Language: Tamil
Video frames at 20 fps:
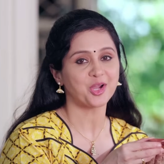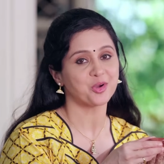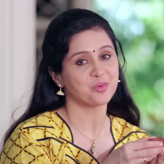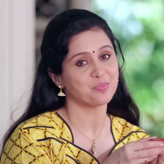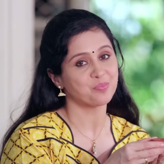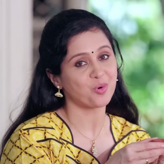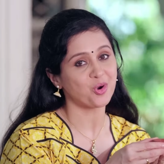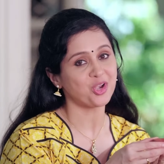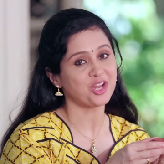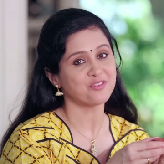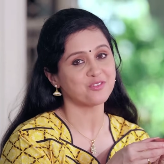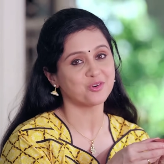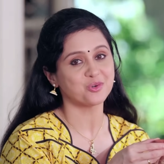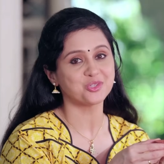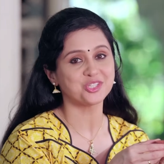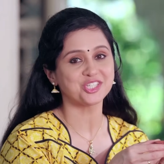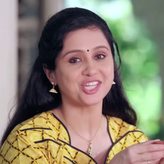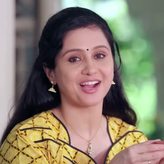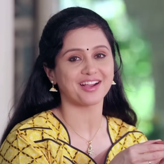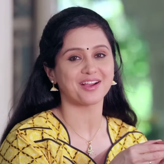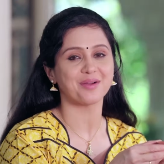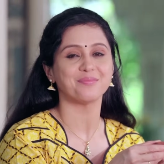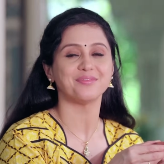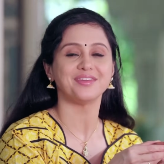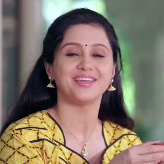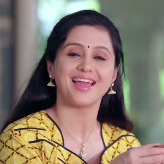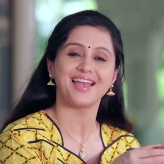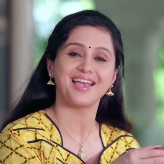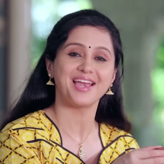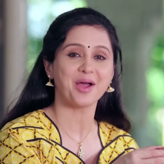அழகு பொலிவு
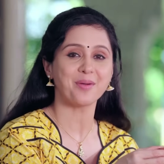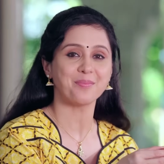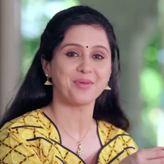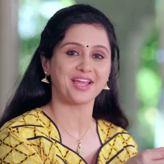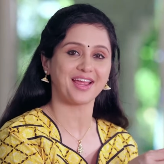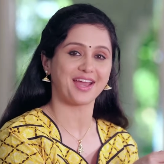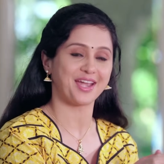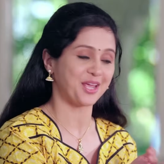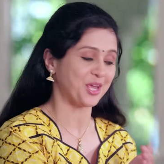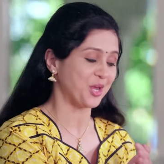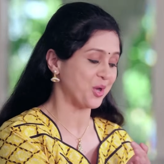உற்சாகம் எல்லாமே